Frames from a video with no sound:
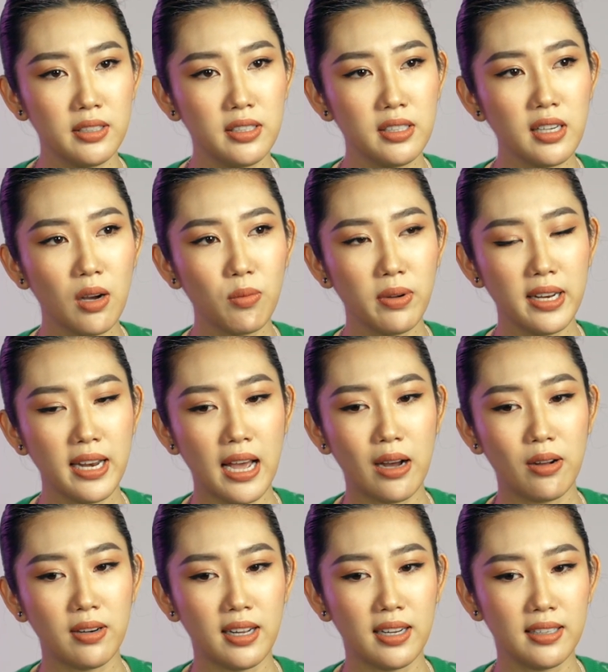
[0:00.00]
chứ không khi
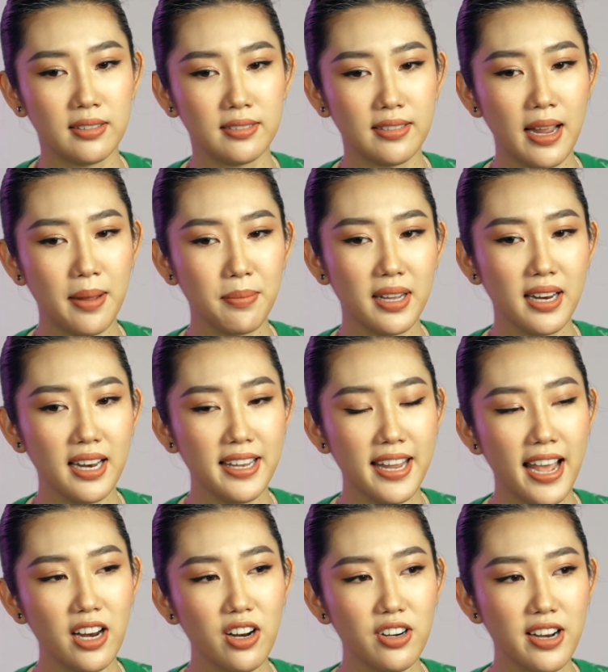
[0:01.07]
nào là đem cái đánh
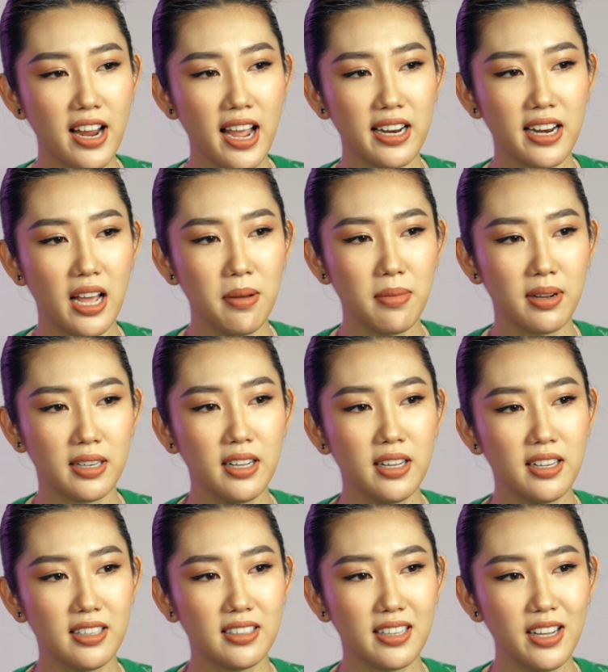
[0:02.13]
giá đó ra để mà
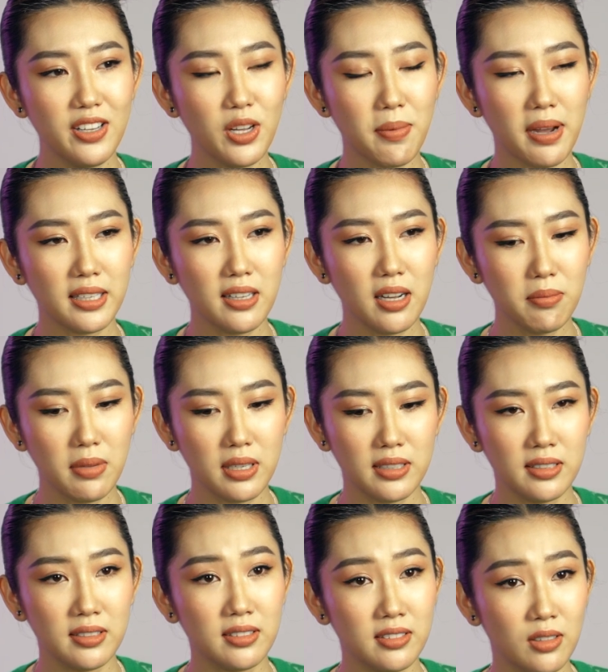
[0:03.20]
khiến cho bản thân
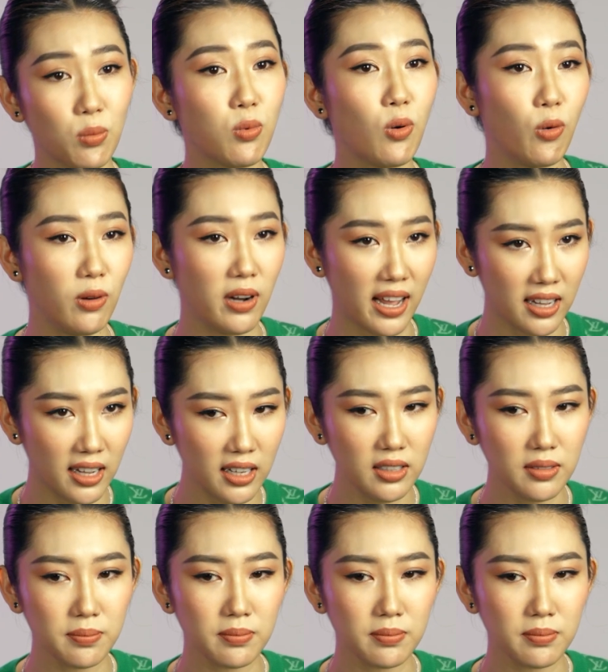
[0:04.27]
mình thụt lùi lại hết